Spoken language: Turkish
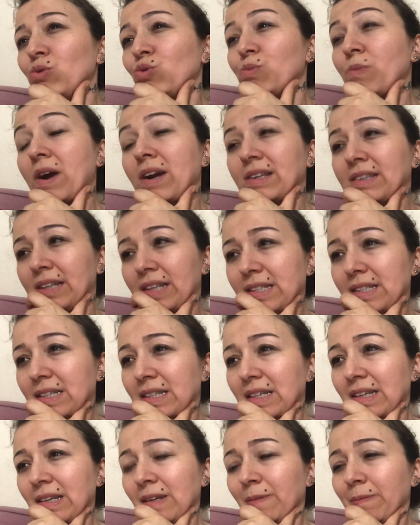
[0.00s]

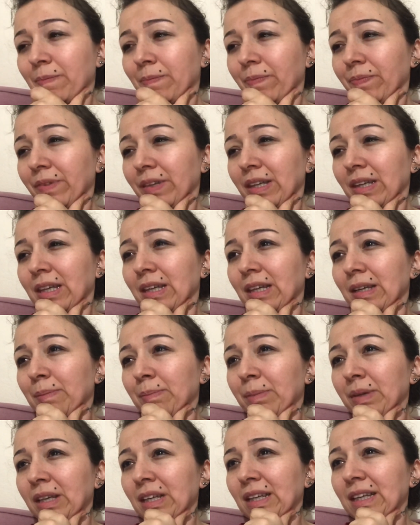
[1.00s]
cumartesi
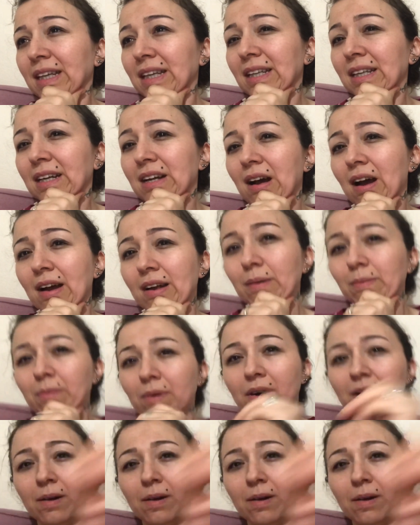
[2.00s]
27 galiba